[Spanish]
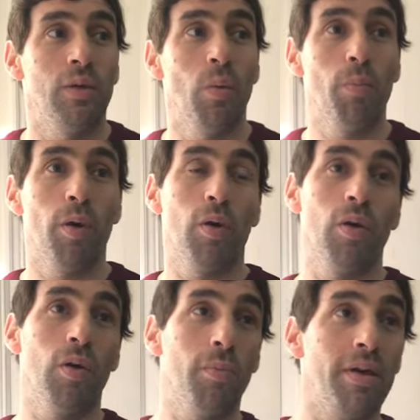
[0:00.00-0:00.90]
un
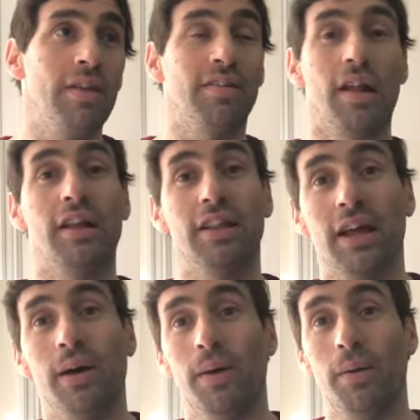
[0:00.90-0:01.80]
poco me
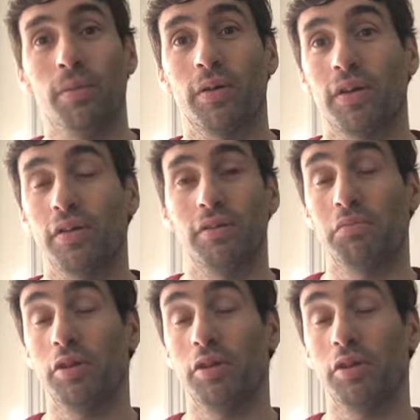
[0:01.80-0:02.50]
desalentaba porque no,